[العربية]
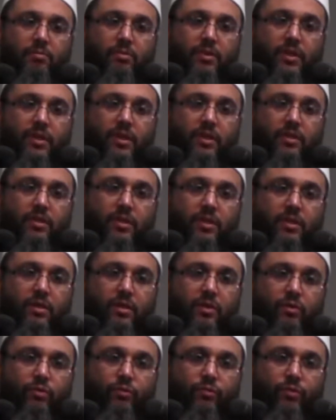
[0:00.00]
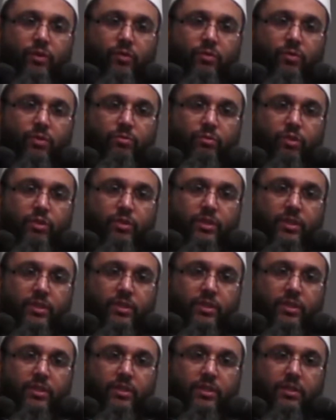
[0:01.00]
من يهدي الله فهو
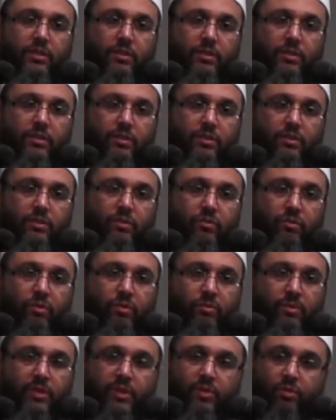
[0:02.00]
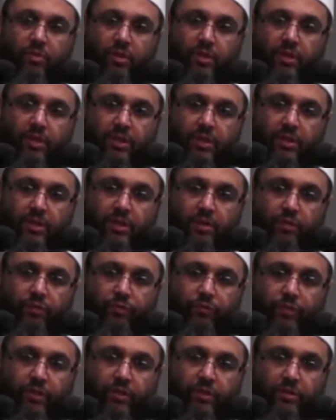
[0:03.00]
المهتدي ومن يضلل الله
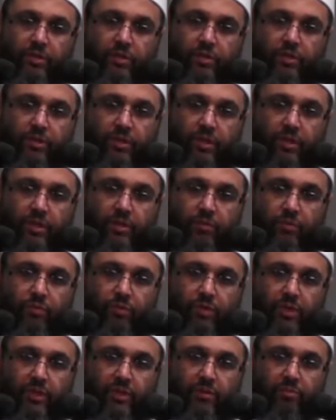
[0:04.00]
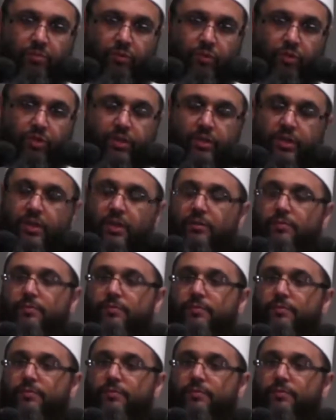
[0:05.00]
فلن تجد له وليا مرشدا